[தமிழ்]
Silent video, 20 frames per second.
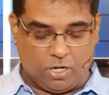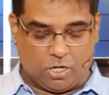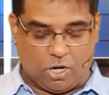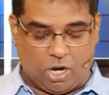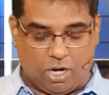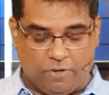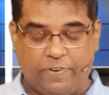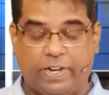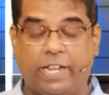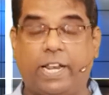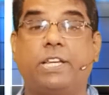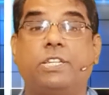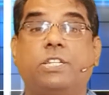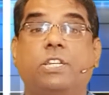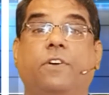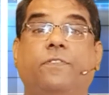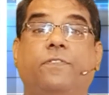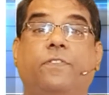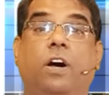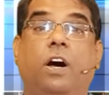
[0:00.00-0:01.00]

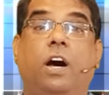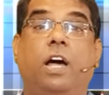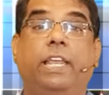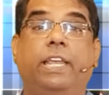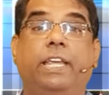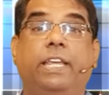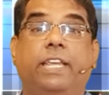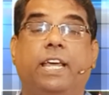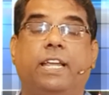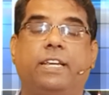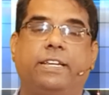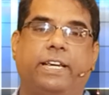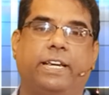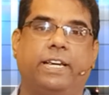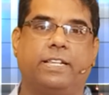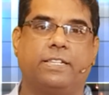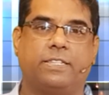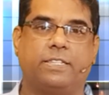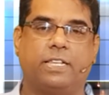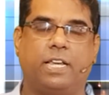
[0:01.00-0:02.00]
கான்ஃபெடரேஷன் ஆஃப் ஆல் இந்தியா
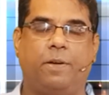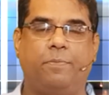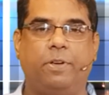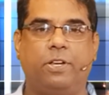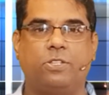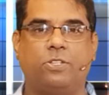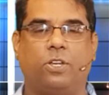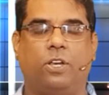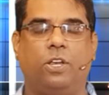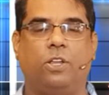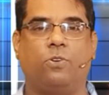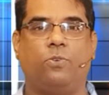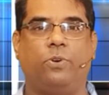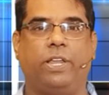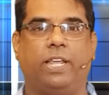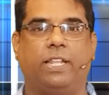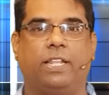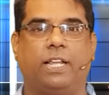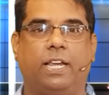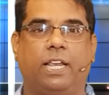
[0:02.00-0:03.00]
ட்ரேடர்ஸ் அப்படின்னு
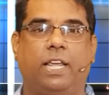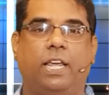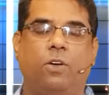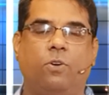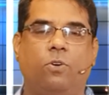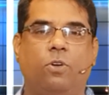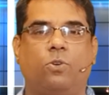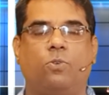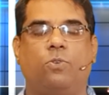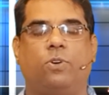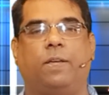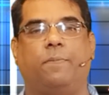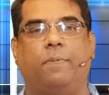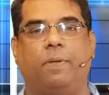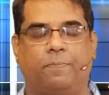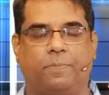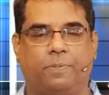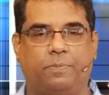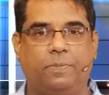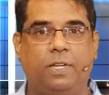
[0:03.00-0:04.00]
சொல்லக்கூடியதான ஒரு
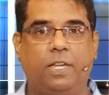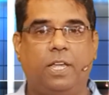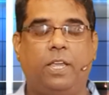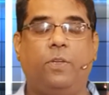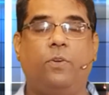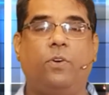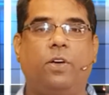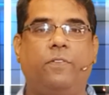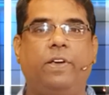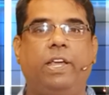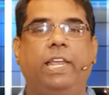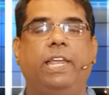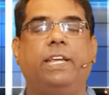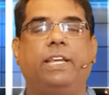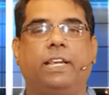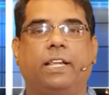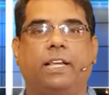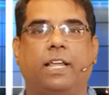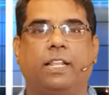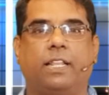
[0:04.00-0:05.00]
கூட்டமைப்பு இவங்க
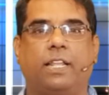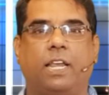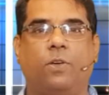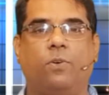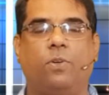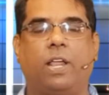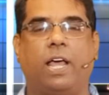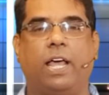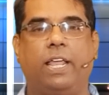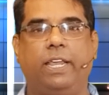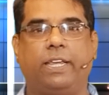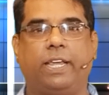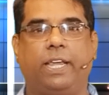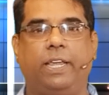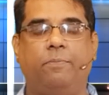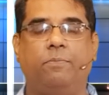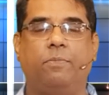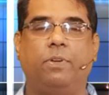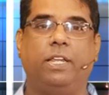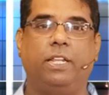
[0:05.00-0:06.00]
வெளியிட்டிருக்கிறதான ஒரு அறிக்கை
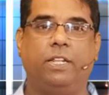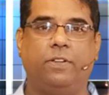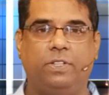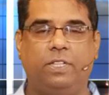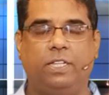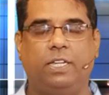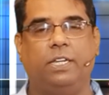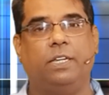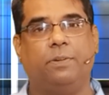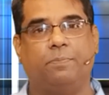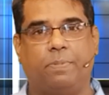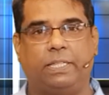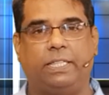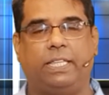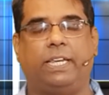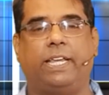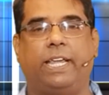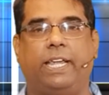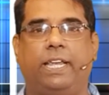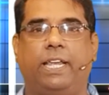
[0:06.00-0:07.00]
இது வந்து
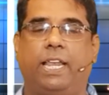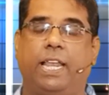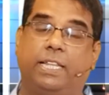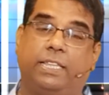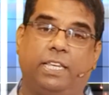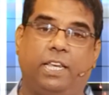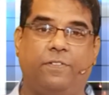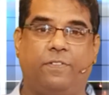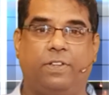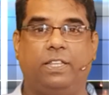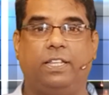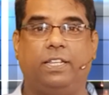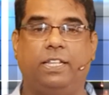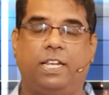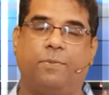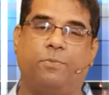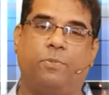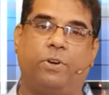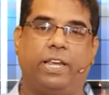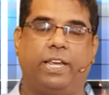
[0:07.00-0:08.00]
பத்திரிகை எல்லாத்துலேயும் வந்தது
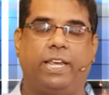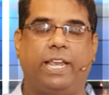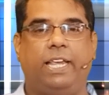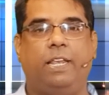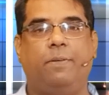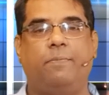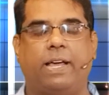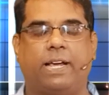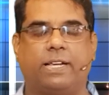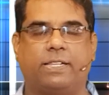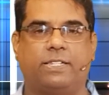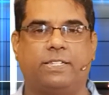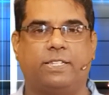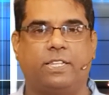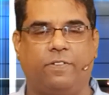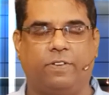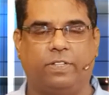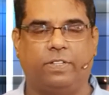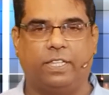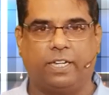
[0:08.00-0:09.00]
நம்மளுடைய டெய்லி
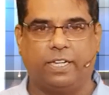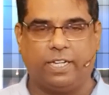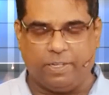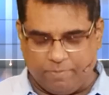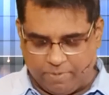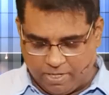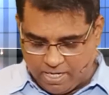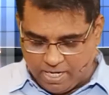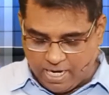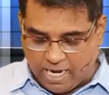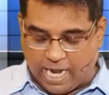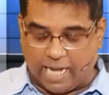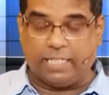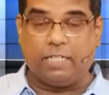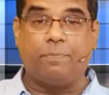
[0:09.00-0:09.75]
மேகசின்ஸ்லேயும் வந்திருக்கு அதை